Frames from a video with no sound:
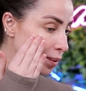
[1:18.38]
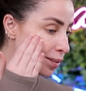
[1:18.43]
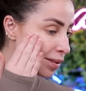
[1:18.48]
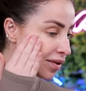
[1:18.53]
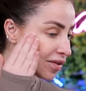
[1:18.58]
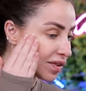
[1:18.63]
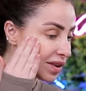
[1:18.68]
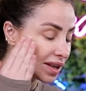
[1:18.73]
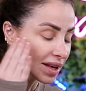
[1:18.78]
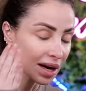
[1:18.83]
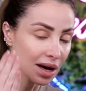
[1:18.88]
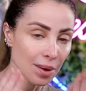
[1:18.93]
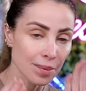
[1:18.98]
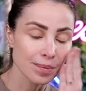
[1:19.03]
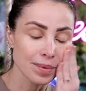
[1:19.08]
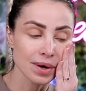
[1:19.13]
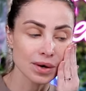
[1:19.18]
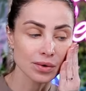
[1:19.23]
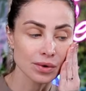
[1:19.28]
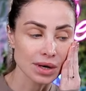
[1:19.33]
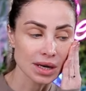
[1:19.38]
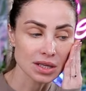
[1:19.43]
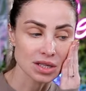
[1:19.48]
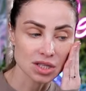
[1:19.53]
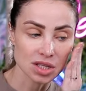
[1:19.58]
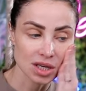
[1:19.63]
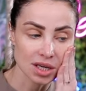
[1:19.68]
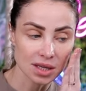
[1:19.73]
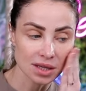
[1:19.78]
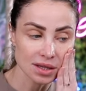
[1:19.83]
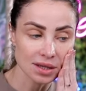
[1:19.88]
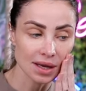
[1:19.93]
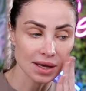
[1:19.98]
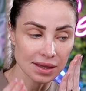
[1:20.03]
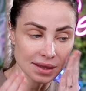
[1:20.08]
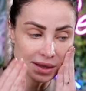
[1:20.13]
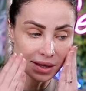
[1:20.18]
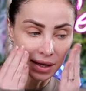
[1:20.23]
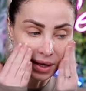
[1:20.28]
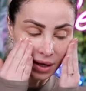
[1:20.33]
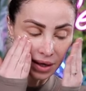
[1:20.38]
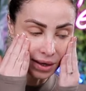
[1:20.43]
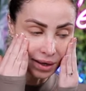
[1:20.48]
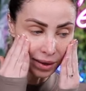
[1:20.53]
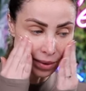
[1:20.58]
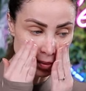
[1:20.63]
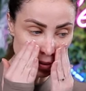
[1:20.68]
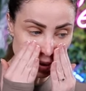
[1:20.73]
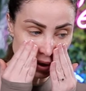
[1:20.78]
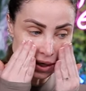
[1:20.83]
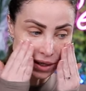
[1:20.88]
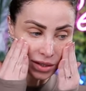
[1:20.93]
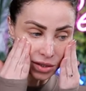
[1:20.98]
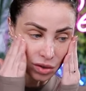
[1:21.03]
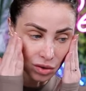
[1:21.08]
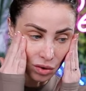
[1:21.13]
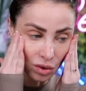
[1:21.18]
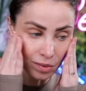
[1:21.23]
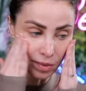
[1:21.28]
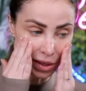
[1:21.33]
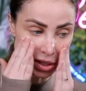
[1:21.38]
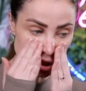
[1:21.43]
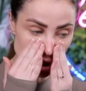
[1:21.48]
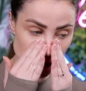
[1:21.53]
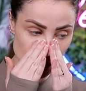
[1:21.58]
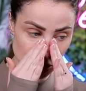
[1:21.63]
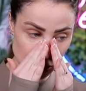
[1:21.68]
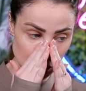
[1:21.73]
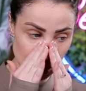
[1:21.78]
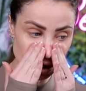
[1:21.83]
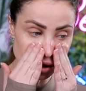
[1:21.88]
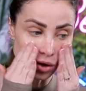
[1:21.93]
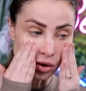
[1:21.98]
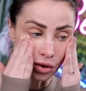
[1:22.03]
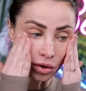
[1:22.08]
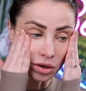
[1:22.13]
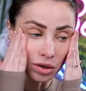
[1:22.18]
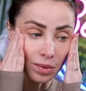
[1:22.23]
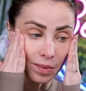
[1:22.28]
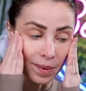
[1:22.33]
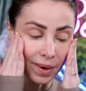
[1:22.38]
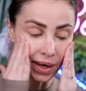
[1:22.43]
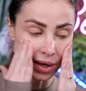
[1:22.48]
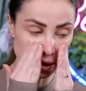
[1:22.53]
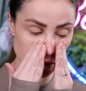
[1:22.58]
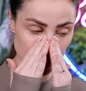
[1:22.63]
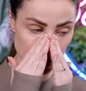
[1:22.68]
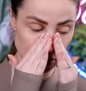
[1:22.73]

ما في اخبركم عن جد قد إيه بتحسوا البشره رطبه